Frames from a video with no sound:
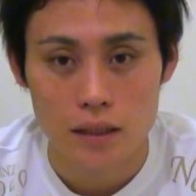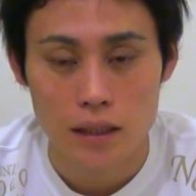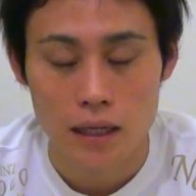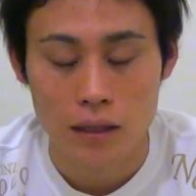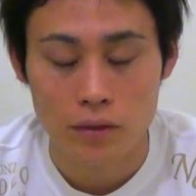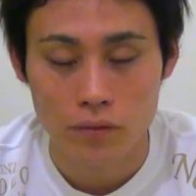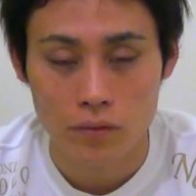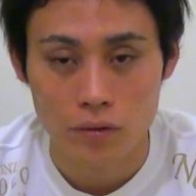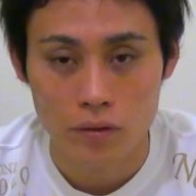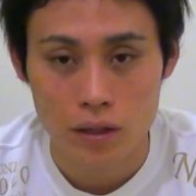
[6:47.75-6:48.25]

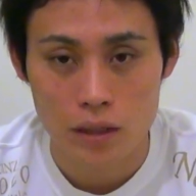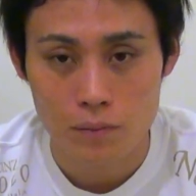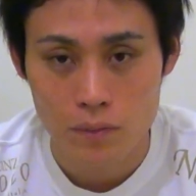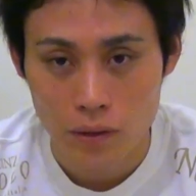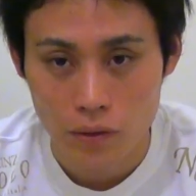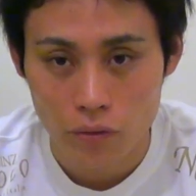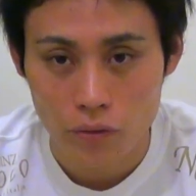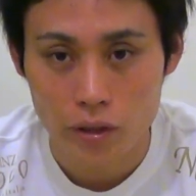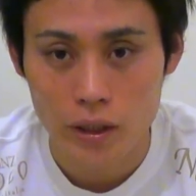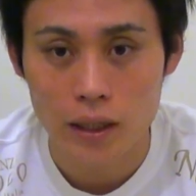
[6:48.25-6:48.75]
あの、
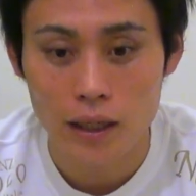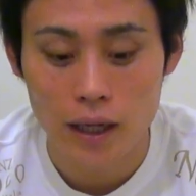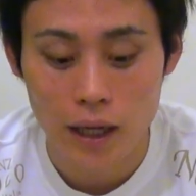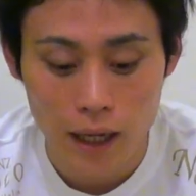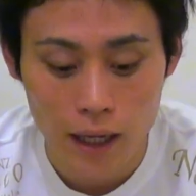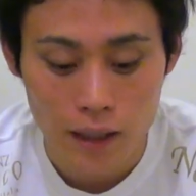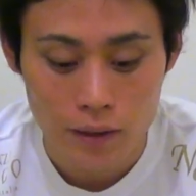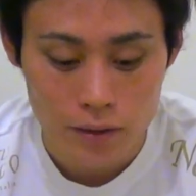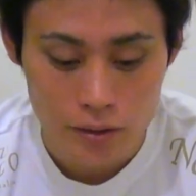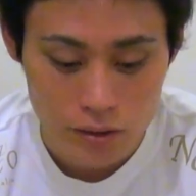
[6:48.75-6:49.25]
今の泳ぎ
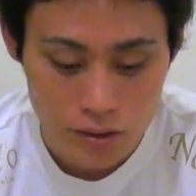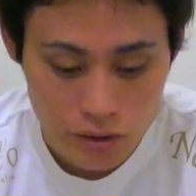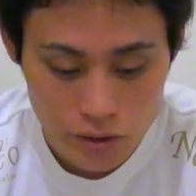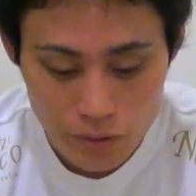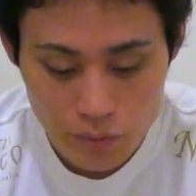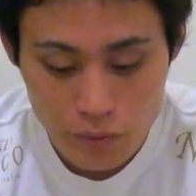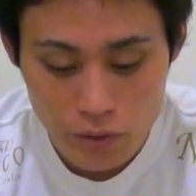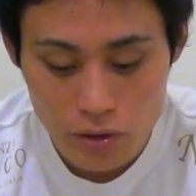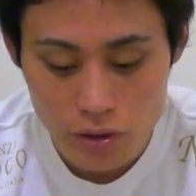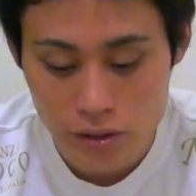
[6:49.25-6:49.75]
が
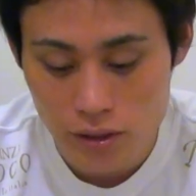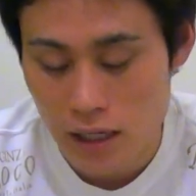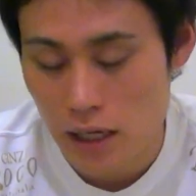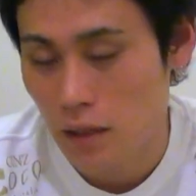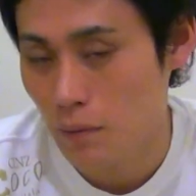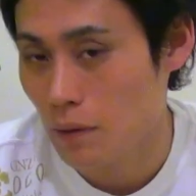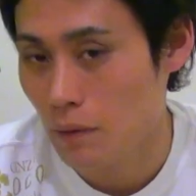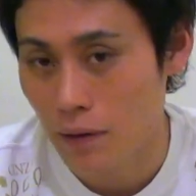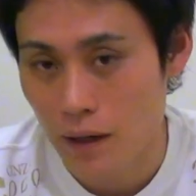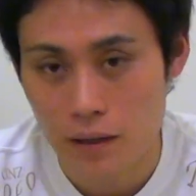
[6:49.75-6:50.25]
スムーズであ
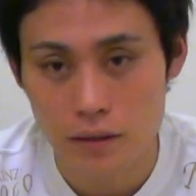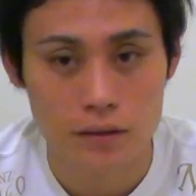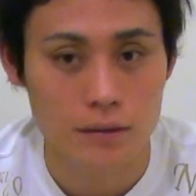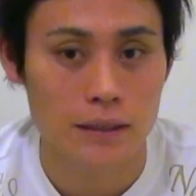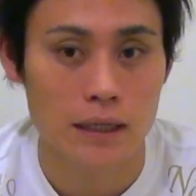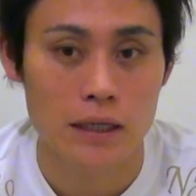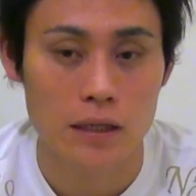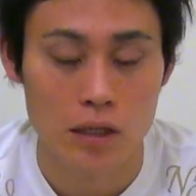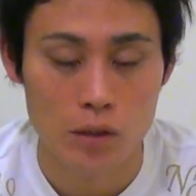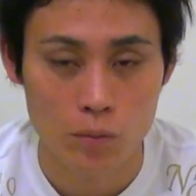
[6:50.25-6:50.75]
れば悪く
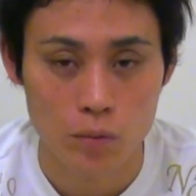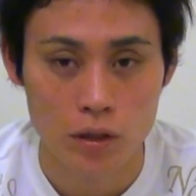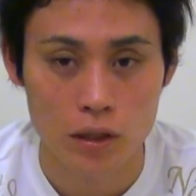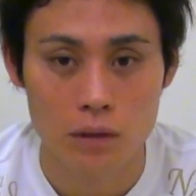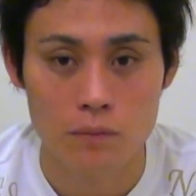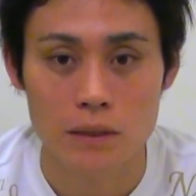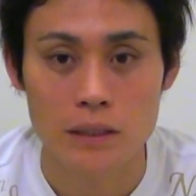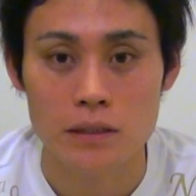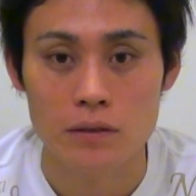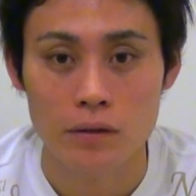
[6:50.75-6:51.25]
ないと思っ
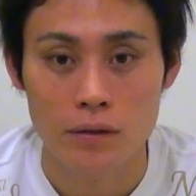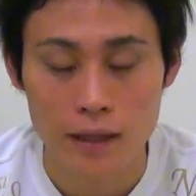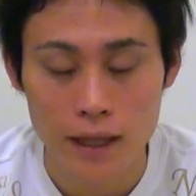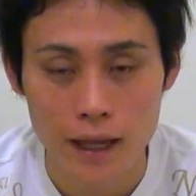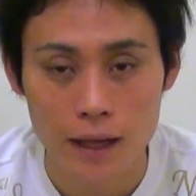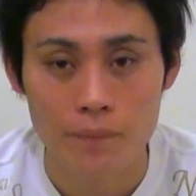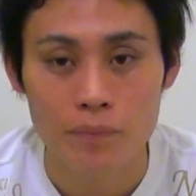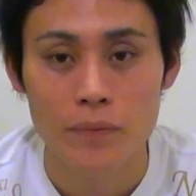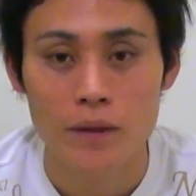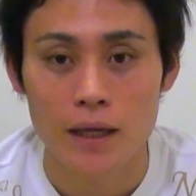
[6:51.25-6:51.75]
てますの
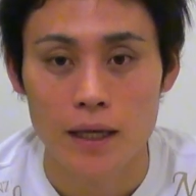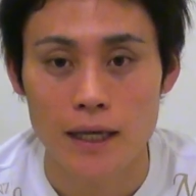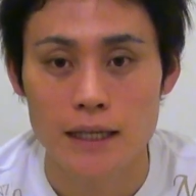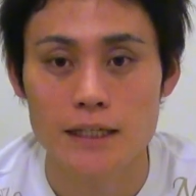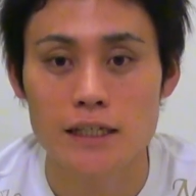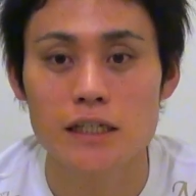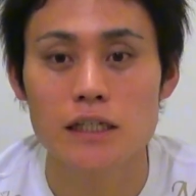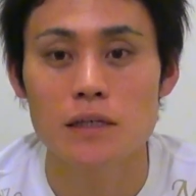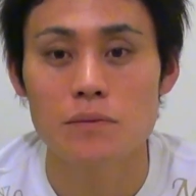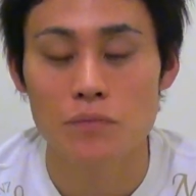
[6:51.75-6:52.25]
で、え
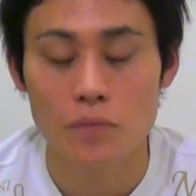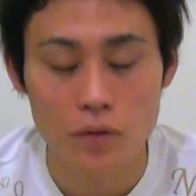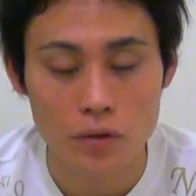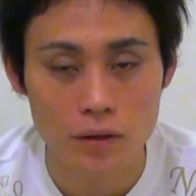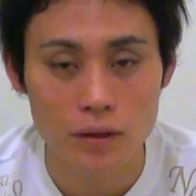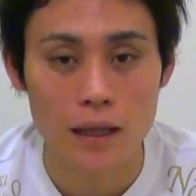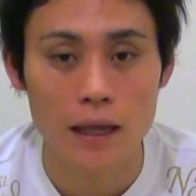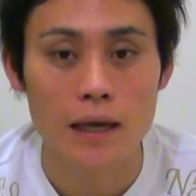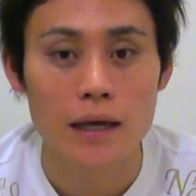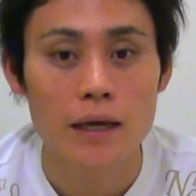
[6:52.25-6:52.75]
自信
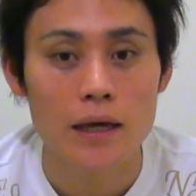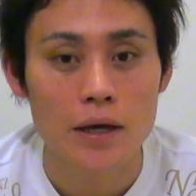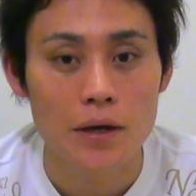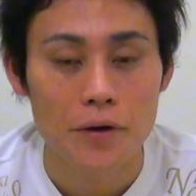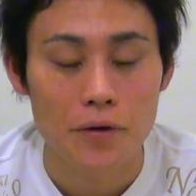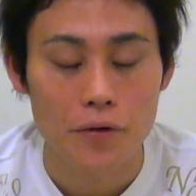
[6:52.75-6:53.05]
持って、